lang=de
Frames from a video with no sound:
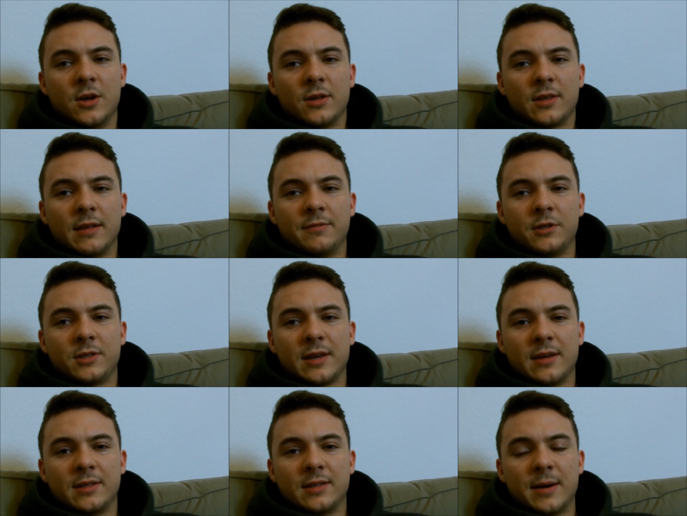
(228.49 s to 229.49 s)
dann wird der,
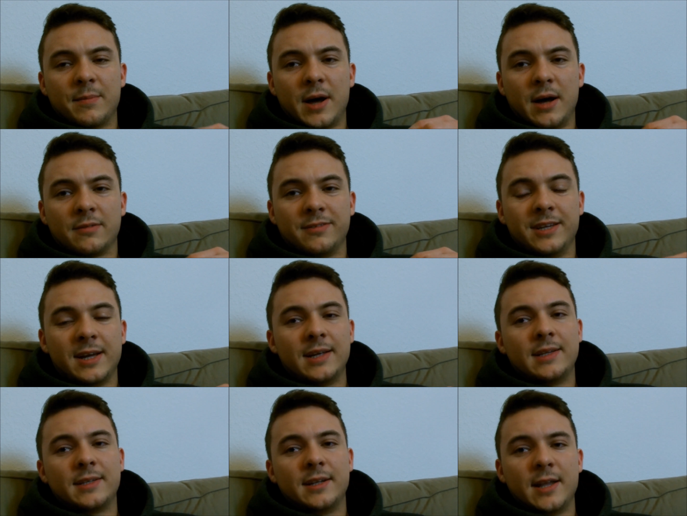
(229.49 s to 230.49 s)
der Magen wieder
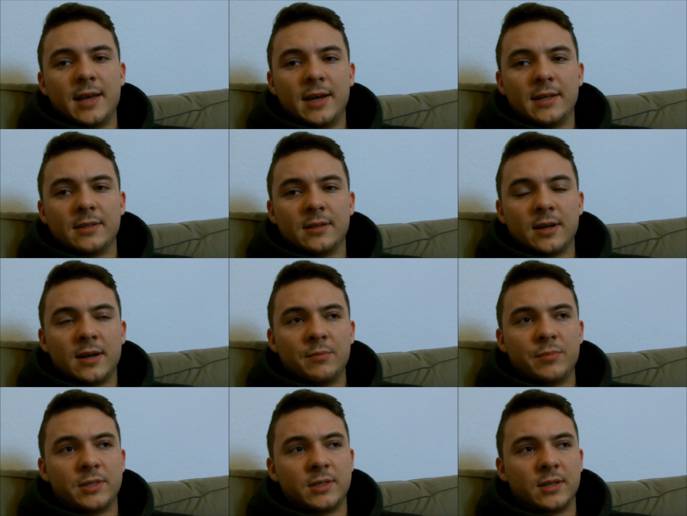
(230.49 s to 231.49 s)
entleert, ja, ein
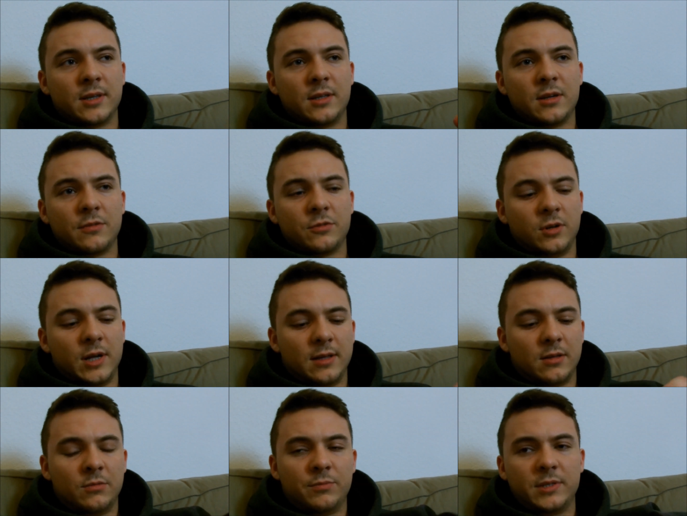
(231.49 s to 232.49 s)
bisschen geht ihr auf
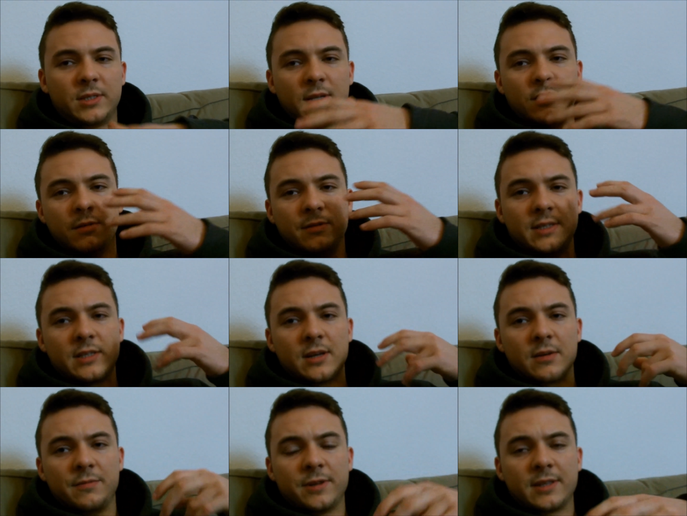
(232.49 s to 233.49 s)
Toilette und ein bisschen Wasser
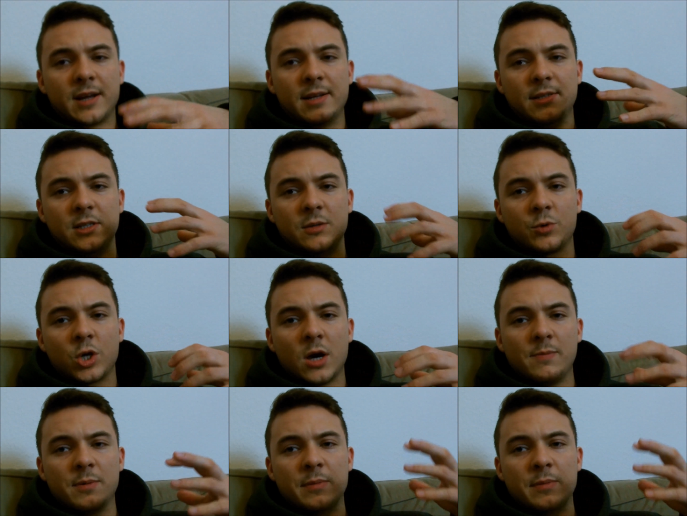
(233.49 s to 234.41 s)
verteilt sich im Körper.